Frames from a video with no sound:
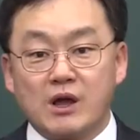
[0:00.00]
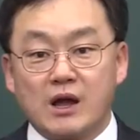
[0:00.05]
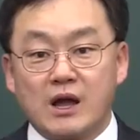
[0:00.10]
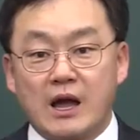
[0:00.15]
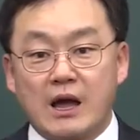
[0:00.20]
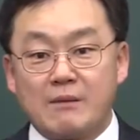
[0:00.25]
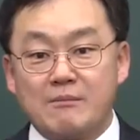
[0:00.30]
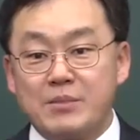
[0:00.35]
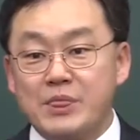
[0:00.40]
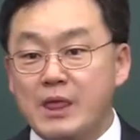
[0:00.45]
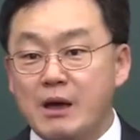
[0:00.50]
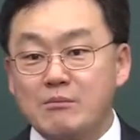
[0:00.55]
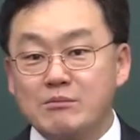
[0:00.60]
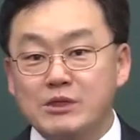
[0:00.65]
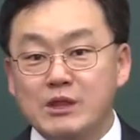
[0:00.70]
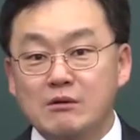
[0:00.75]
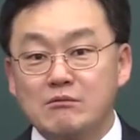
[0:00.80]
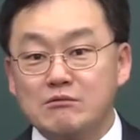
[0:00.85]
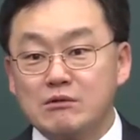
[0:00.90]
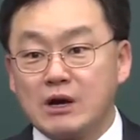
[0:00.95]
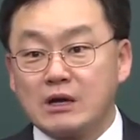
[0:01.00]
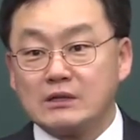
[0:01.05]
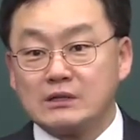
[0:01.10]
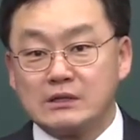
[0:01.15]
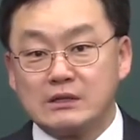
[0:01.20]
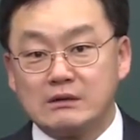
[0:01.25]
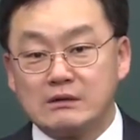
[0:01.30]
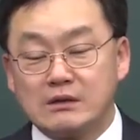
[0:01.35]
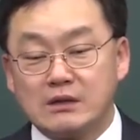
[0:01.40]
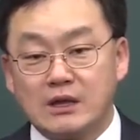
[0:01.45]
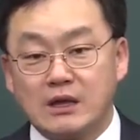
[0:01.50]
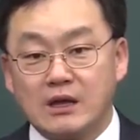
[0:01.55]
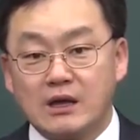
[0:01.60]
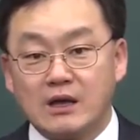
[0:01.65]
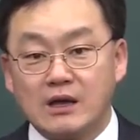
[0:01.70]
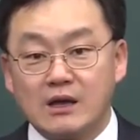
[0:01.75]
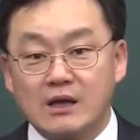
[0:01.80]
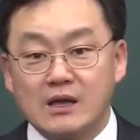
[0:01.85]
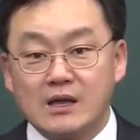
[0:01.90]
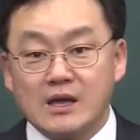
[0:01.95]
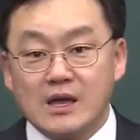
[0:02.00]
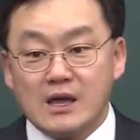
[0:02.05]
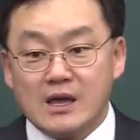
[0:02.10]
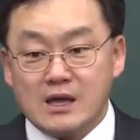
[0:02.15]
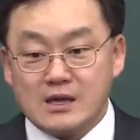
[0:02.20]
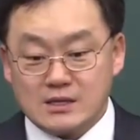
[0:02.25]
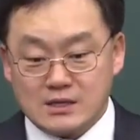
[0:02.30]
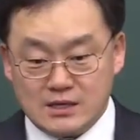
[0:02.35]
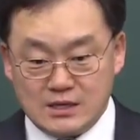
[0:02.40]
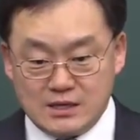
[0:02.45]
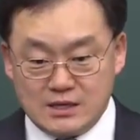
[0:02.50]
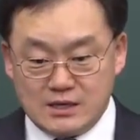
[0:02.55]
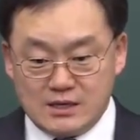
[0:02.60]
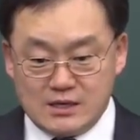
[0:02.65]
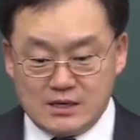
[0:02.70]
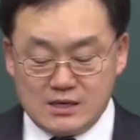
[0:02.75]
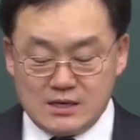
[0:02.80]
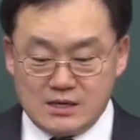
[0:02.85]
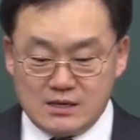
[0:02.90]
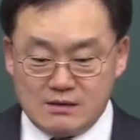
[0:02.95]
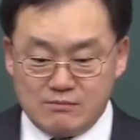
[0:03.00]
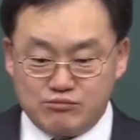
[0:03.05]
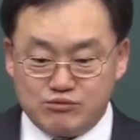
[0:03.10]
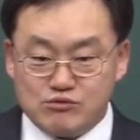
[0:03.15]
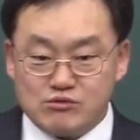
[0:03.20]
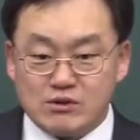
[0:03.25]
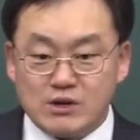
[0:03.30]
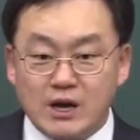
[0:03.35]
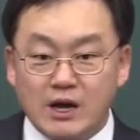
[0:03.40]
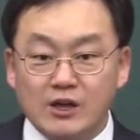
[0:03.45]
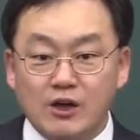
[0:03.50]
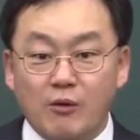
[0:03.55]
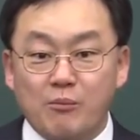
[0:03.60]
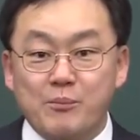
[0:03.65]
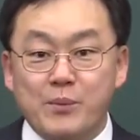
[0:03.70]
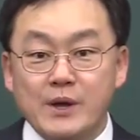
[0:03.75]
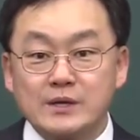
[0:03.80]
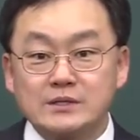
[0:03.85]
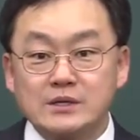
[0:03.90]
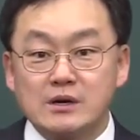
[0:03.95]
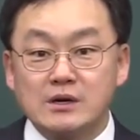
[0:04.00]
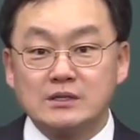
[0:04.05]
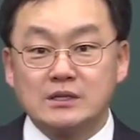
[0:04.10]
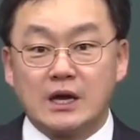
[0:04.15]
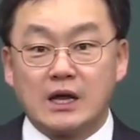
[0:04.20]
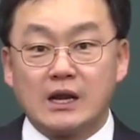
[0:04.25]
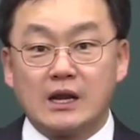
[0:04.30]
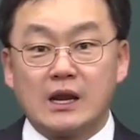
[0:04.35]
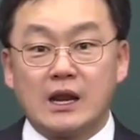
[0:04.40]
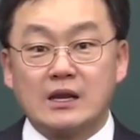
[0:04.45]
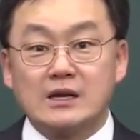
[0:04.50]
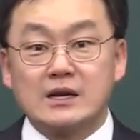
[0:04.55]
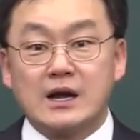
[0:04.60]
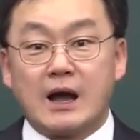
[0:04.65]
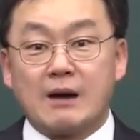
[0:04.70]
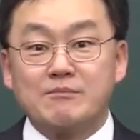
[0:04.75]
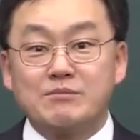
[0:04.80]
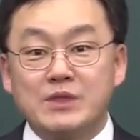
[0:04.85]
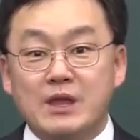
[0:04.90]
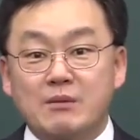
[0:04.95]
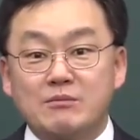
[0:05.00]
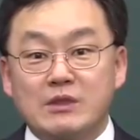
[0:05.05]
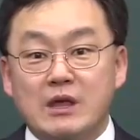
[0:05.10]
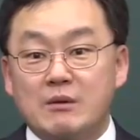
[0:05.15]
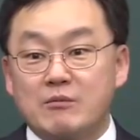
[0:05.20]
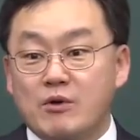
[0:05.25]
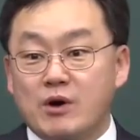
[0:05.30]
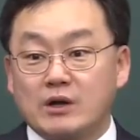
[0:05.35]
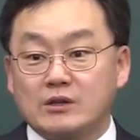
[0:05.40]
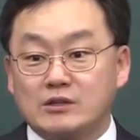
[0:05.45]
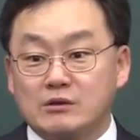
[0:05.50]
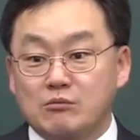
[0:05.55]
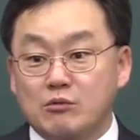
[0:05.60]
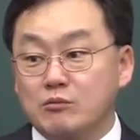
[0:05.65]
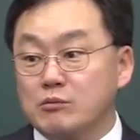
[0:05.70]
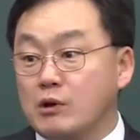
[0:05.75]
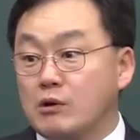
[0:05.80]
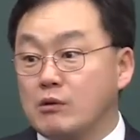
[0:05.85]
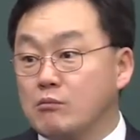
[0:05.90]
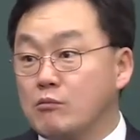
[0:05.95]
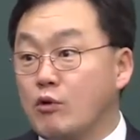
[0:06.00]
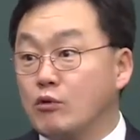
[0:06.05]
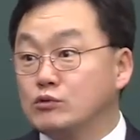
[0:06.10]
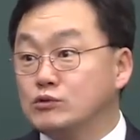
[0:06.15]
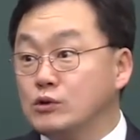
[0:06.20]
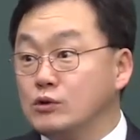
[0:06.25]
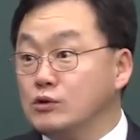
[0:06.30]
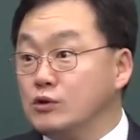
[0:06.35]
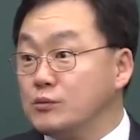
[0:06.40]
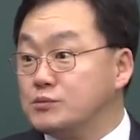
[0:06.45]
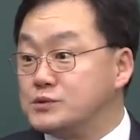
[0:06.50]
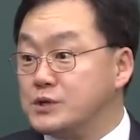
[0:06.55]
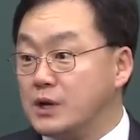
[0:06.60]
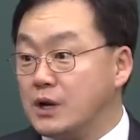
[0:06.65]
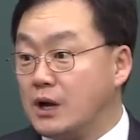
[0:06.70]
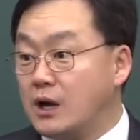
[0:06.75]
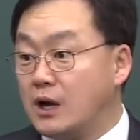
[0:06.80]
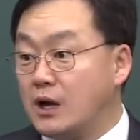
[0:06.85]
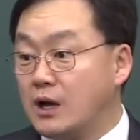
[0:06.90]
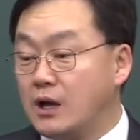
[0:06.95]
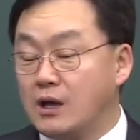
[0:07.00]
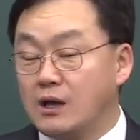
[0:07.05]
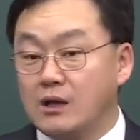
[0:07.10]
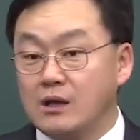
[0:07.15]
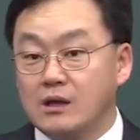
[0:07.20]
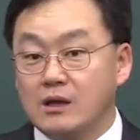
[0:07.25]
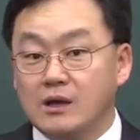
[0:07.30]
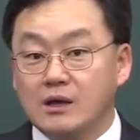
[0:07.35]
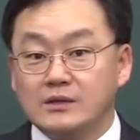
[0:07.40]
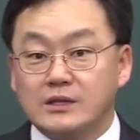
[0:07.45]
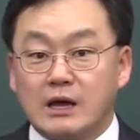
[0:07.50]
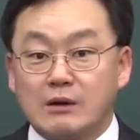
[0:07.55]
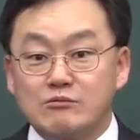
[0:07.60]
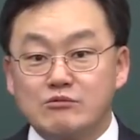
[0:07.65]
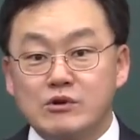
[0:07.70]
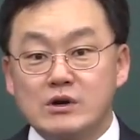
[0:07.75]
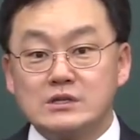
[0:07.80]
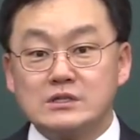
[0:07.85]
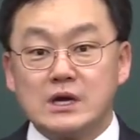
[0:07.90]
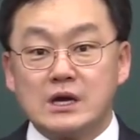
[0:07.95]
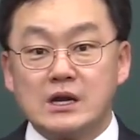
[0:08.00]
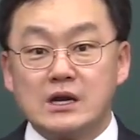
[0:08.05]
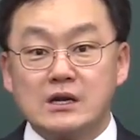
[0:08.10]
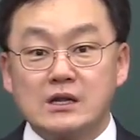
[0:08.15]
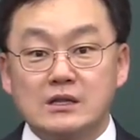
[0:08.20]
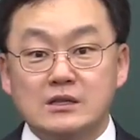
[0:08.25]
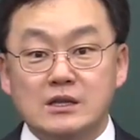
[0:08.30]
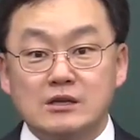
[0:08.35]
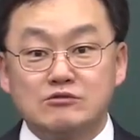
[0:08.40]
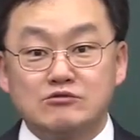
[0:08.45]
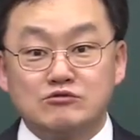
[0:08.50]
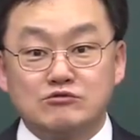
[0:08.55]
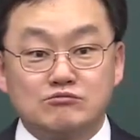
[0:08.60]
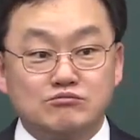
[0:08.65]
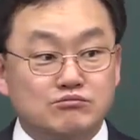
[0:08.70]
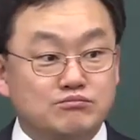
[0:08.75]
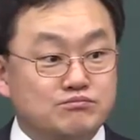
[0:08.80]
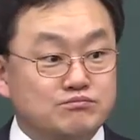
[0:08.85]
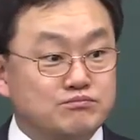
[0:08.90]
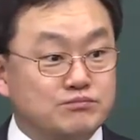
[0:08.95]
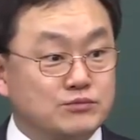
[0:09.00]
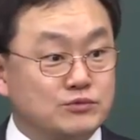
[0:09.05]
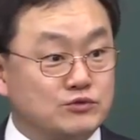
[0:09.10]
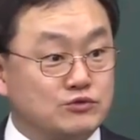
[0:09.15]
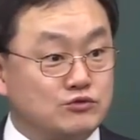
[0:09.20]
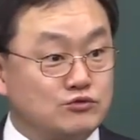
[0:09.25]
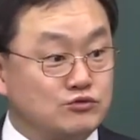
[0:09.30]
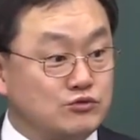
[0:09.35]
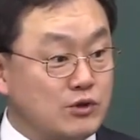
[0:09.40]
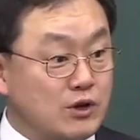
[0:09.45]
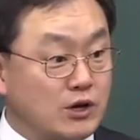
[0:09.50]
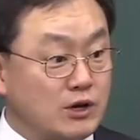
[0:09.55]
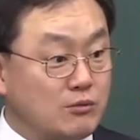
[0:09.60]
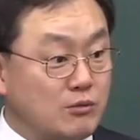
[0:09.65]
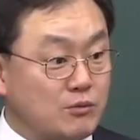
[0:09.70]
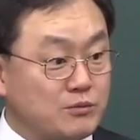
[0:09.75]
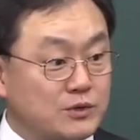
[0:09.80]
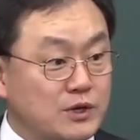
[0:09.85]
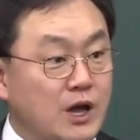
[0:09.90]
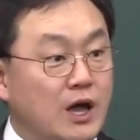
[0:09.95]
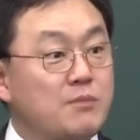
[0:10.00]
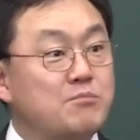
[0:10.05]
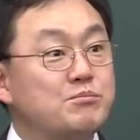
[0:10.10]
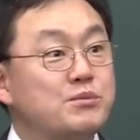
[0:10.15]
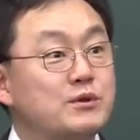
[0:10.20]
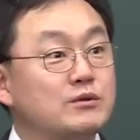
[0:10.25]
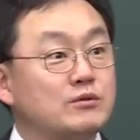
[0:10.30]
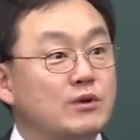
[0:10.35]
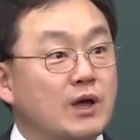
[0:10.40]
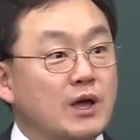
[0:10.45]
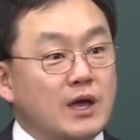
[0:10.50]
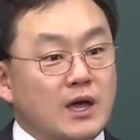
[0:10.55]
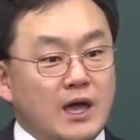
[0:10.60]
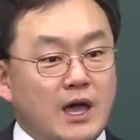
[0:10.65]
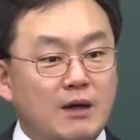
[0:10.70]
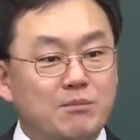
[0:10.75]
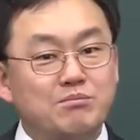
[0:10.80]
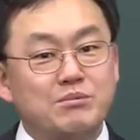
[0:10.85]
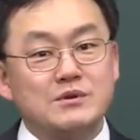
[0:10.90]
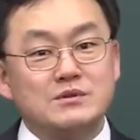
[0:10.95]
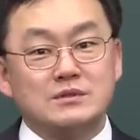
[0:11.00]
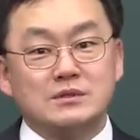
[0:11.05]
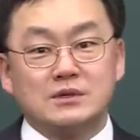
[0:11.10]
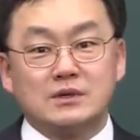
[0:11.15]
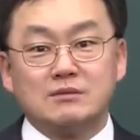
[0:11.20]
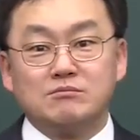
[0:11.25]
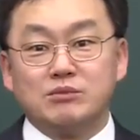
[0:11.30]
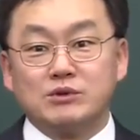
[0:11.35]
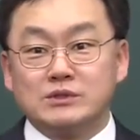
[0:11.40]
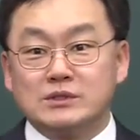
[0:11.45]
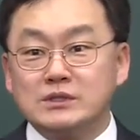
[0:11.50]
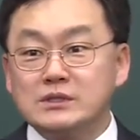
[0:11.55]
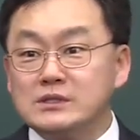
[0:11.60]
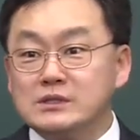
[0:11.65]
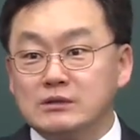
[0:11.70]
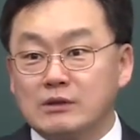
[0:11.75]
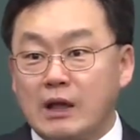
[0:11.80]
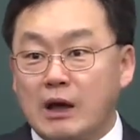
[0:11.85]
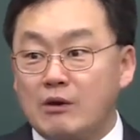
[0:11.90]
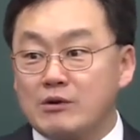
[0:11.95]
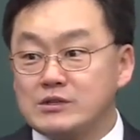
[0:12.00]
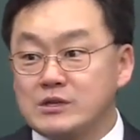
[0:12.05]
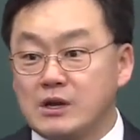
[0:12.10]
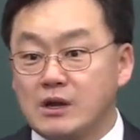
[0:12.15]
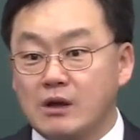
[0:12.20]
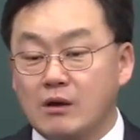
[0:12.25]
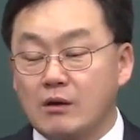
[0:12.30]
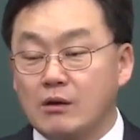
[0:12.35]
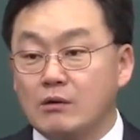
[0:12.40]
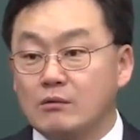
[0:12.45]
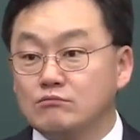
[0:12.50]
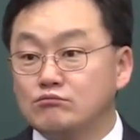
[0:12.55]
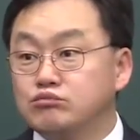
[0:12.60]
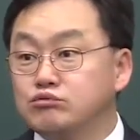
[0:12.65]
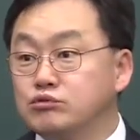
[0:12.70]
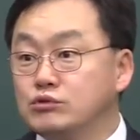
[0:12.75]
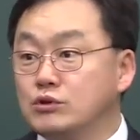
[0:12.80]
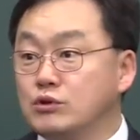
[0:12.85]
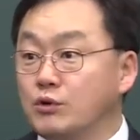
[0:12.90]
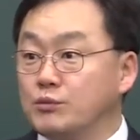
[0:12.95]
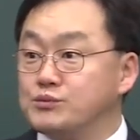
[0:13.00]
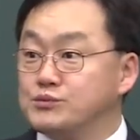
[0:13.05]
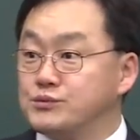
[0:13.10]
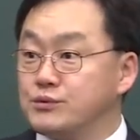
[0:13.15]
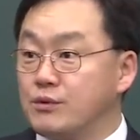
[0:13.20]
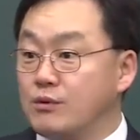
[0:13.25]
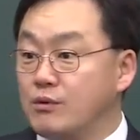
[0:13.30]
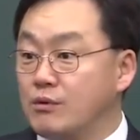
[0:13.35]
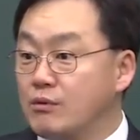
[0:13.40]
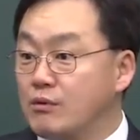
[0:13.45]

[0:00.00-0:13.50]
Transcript: 감남나무 같으려다. 이, 이 물가 옆에서 자라나는 감남나무 같으려. 뭔가 걱정이 없잖아. 나무가 자라는데 중요한 게 뭡니까? 햇빛도 햇빛은 뭐늘 나오잖아요. 물이 없어.